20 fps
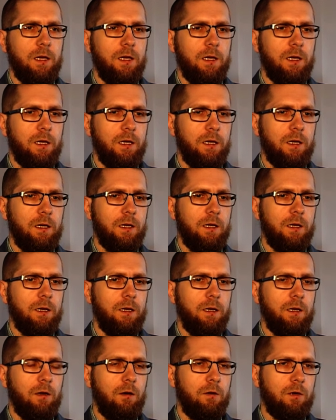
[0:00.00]

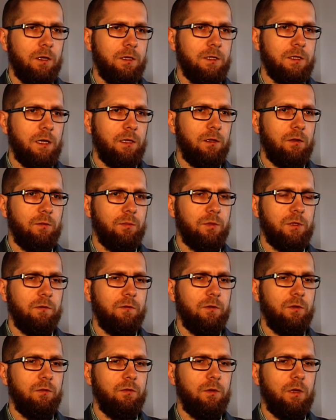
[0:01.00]
E, organizator
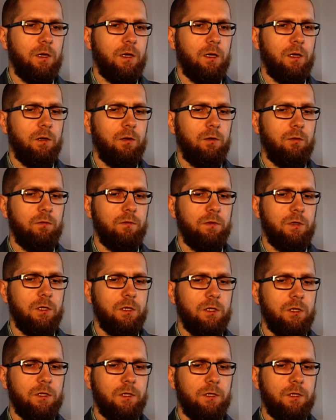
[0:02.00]
przewiduje
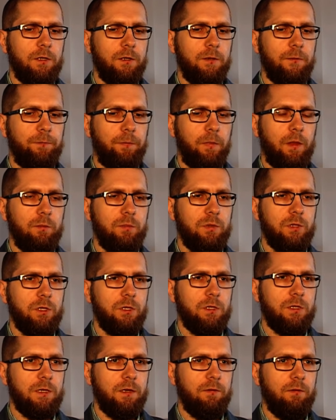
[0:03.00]
również e,
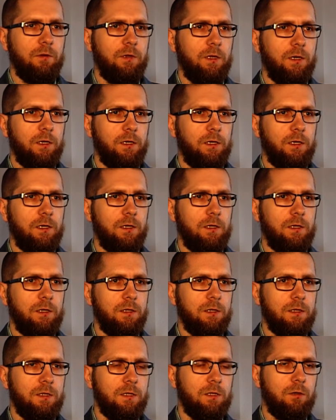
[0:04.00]
przy zawodach e,
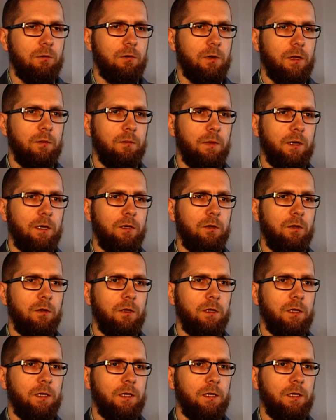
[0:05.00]
z cyklu Run
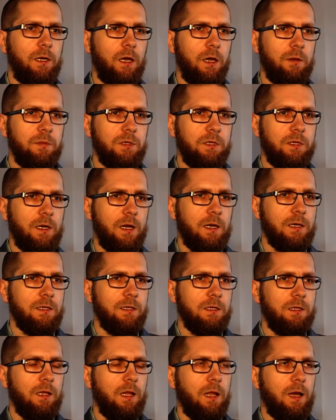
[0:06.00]
Magedon Games
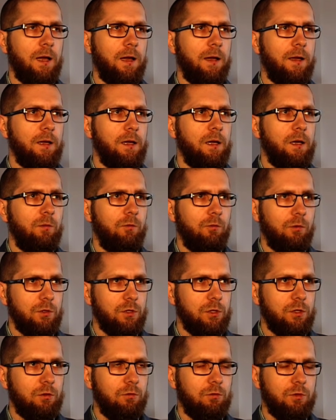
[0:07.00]
trasy dla
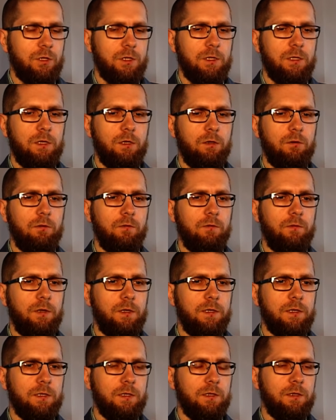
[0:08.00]
młodszych uczestników,
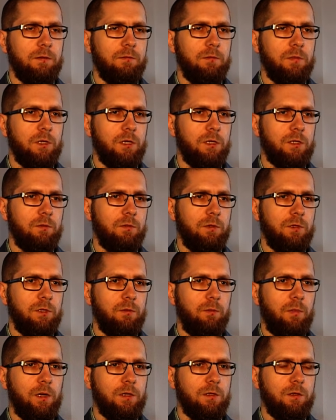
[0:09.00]
więc myślę, że będzie
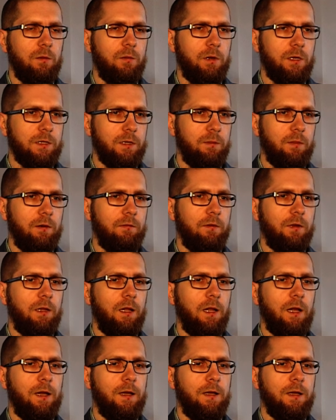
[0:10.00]
bardzo dobra zabawa
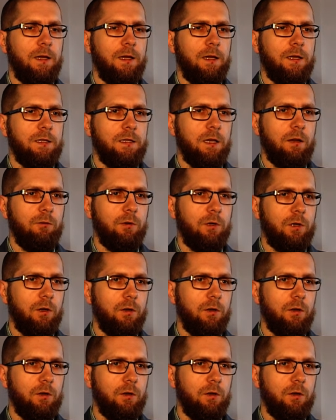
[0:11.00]
dla całych